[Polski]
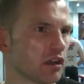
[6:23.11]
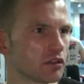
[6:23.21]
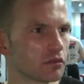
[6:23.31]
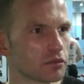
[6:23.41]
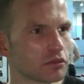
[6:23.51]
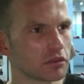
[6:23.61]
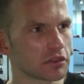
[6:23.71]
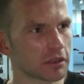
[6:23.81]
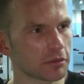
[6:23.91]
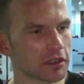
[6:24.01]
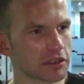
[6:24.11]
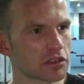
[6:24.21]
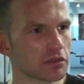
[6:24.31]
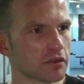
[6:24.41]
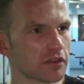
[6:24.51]
no, były tak
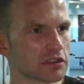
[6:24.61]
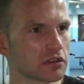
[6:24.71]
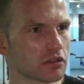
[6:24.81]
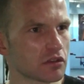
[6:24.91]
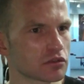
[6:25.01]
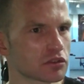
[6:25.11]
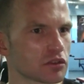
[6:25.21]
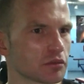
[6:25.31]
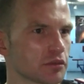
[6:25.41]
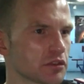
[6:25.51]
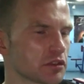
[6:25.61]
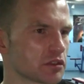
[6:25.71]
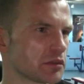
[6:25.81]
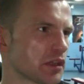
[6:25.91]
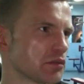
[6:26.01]
praktycznie prowadzone non-stop i tylko
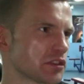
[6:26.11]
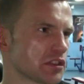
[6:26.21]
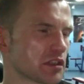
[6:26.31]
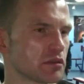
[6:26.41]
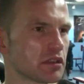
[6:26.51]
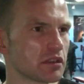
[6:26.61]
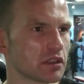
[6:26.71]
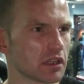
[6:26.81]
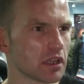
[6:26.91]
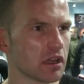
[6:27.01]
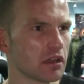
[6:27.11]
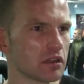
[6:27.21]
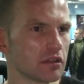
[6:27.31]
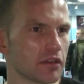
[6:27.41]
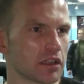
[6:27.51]
zmieniały się terminy
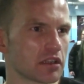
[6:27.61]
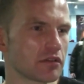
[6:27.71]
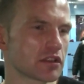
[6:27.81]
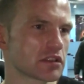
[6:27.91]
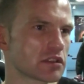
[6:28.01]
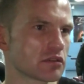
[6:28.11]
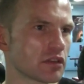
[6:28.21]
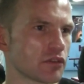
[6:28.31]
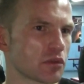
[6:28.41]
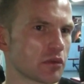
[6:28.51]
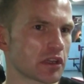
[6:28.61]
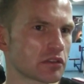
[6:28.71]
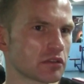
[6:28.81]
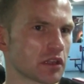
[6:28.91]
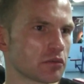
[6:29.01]
e, walki, więc no, nie wiadomo jak,
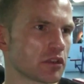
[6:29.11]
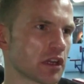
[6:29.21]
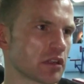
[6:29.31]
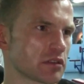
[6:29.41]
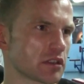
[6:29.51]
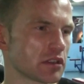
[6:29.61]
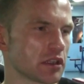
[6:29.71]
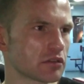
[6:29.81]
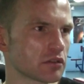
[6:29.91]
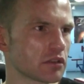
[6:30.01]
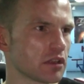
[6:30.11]
jak mój organizm na to